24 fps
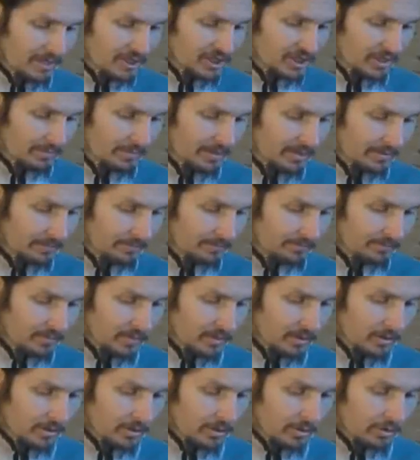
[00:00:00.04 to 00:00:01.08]
Benjamin,
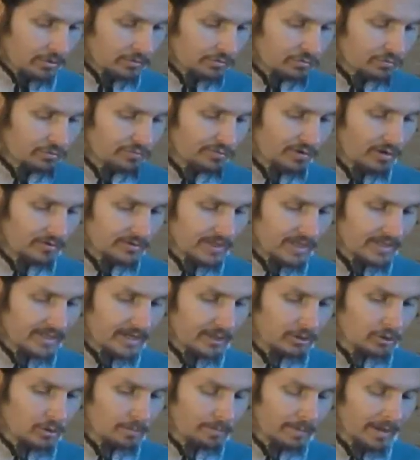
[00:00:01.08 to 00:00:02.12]
souffrant
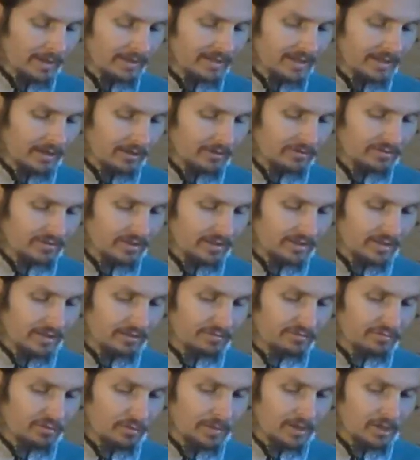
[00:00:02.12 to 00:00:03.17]
d'attaques de panique,
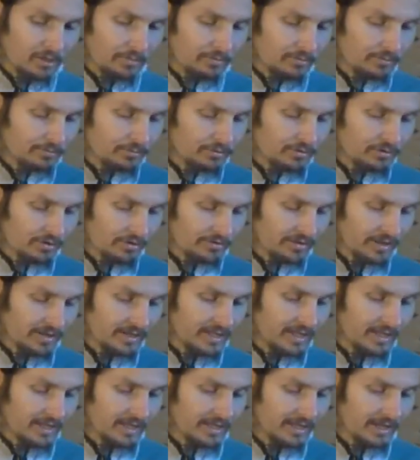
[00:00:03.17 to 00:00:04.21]
anxiété, phobie depuis plusieurs
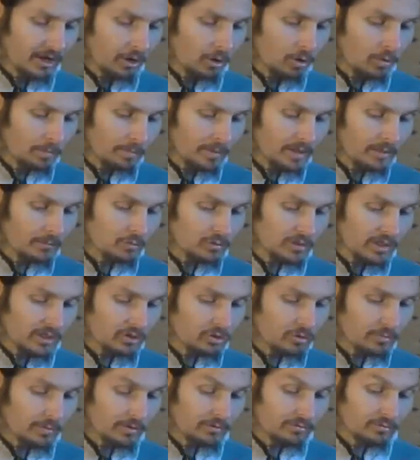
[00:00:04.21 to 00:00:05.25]
années et ayant repris mon
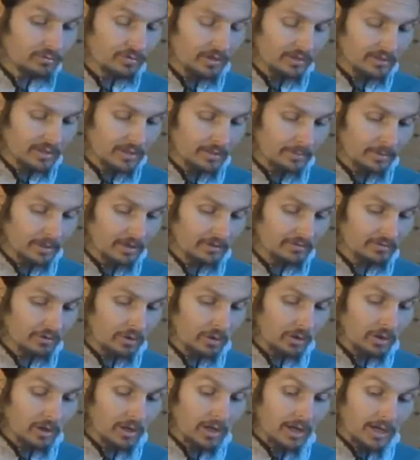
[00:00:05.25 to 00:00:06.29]
traitement sous
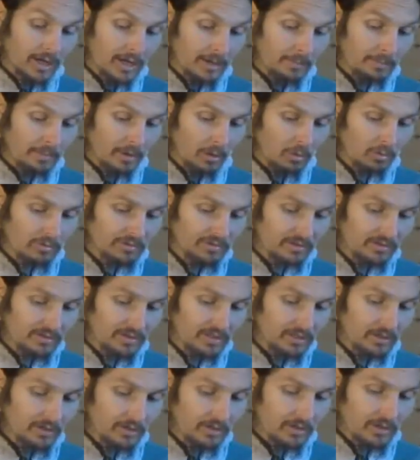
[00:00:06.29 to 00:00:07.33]
antidépresseur, la
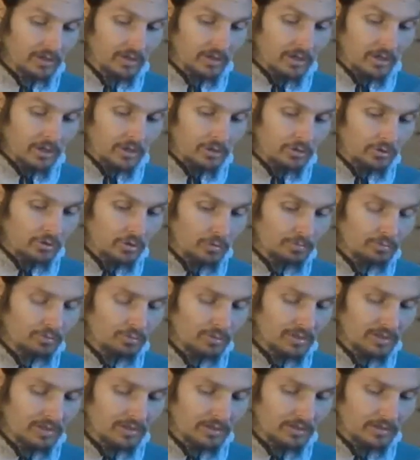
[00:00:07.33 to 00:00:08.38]
paroxétine,
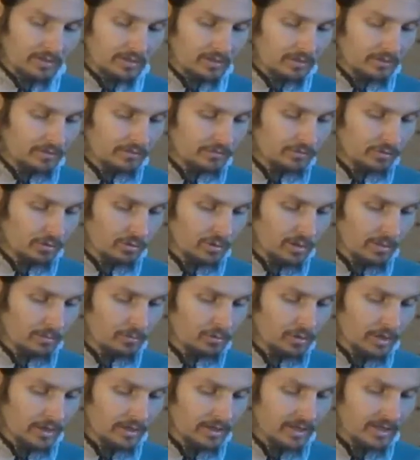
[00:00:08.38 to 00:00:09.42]
depuis ce
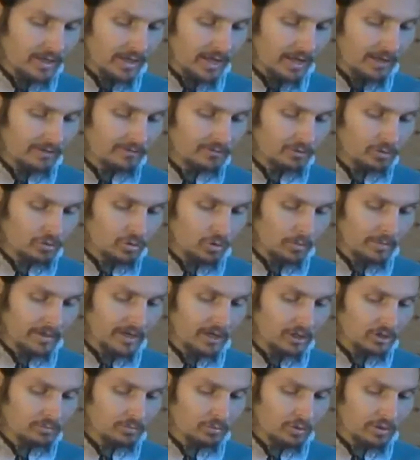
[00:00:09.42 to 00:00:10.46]
début d'année, est-ce que ton
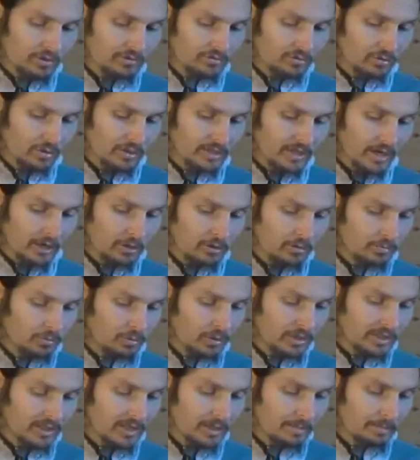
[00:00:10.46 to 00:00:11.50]
mélange pour les surrénales ne
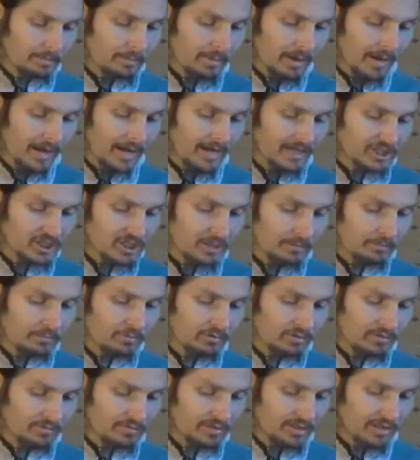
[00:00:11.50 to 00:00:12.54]
pourrait-il pas agir
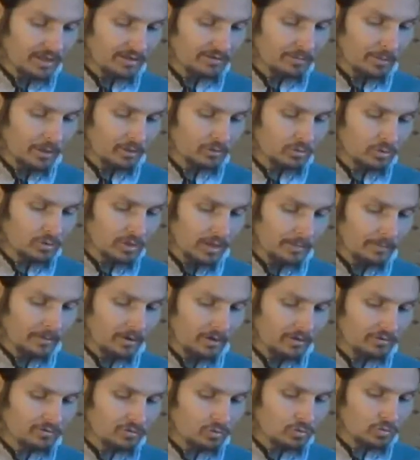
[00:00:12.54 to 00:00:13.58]
plus efficacement,
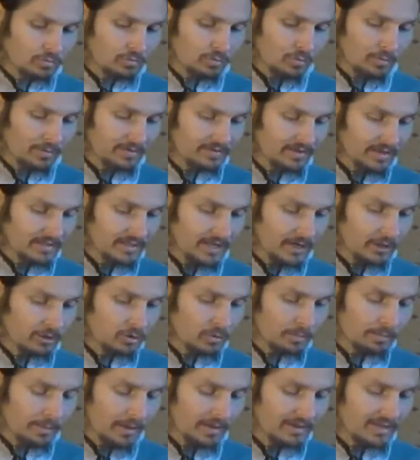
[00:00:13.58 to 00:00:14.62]
notamment et surtout pour mes
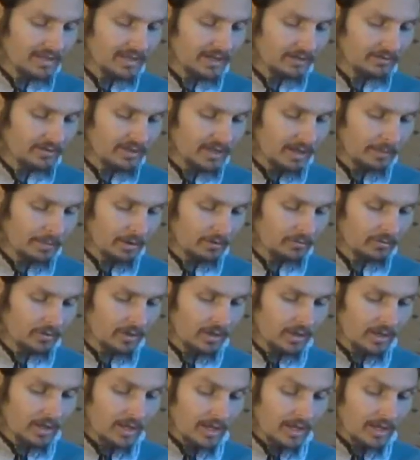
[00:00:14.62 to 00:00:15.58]
attaques de panique handicapantes